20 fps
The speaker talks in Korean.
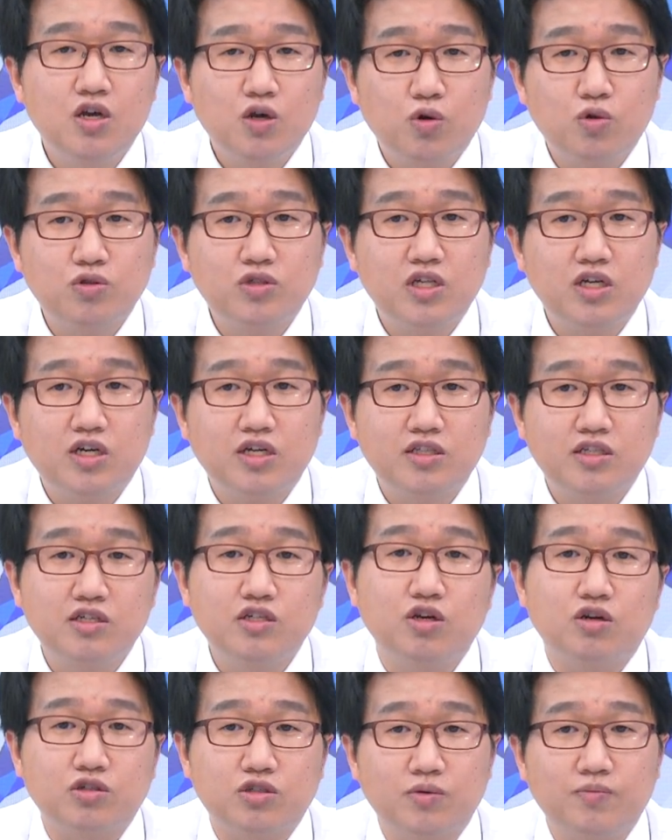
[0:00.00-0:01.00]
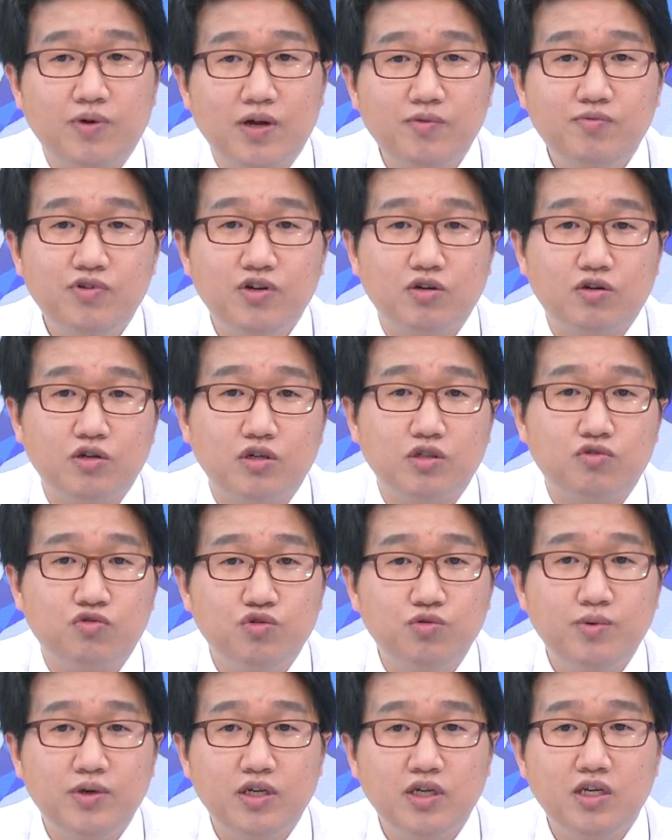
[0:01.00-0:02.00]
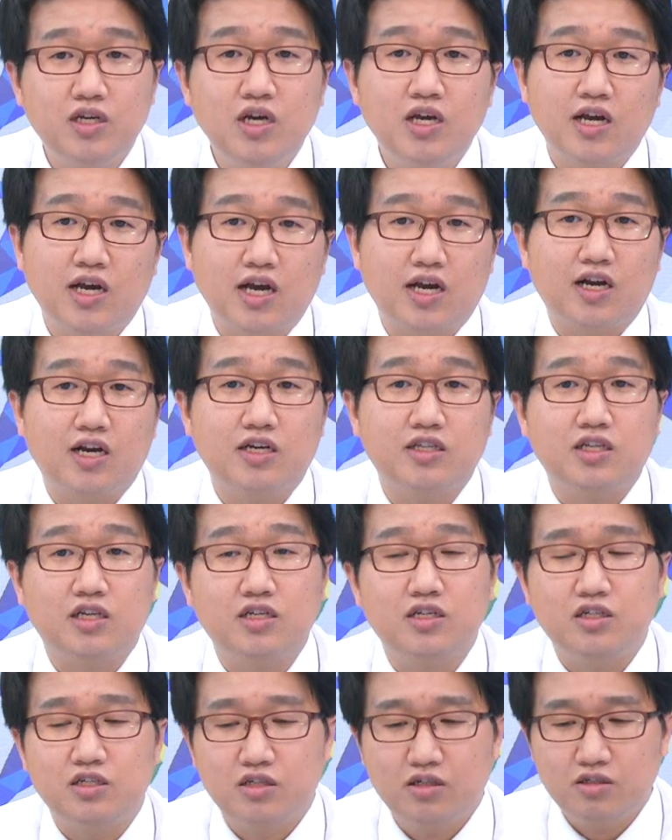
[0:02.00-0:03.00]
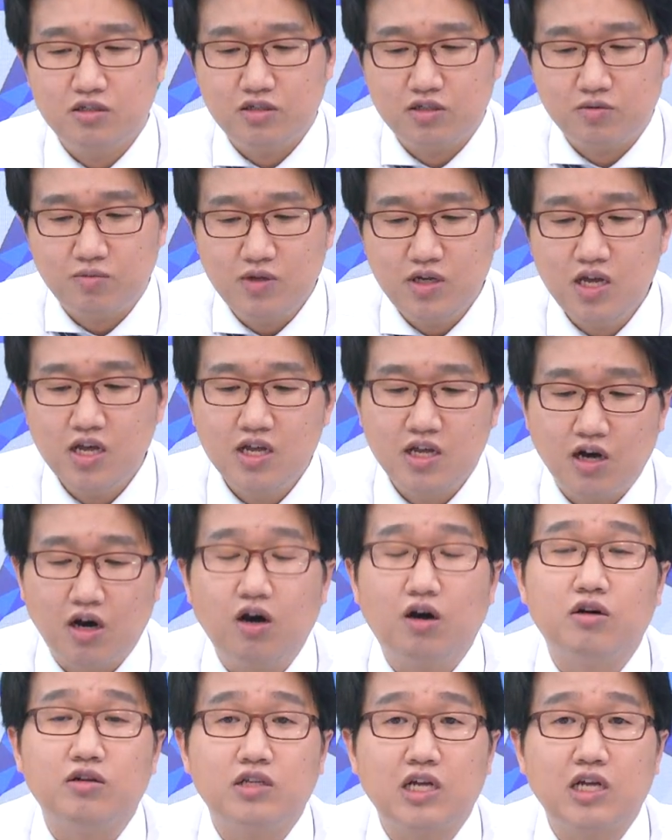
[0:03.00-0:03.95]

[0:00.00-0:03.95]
코스닥 같은 경우 0 8 거의 두 배 가까이 되는 이런 흐름이 어,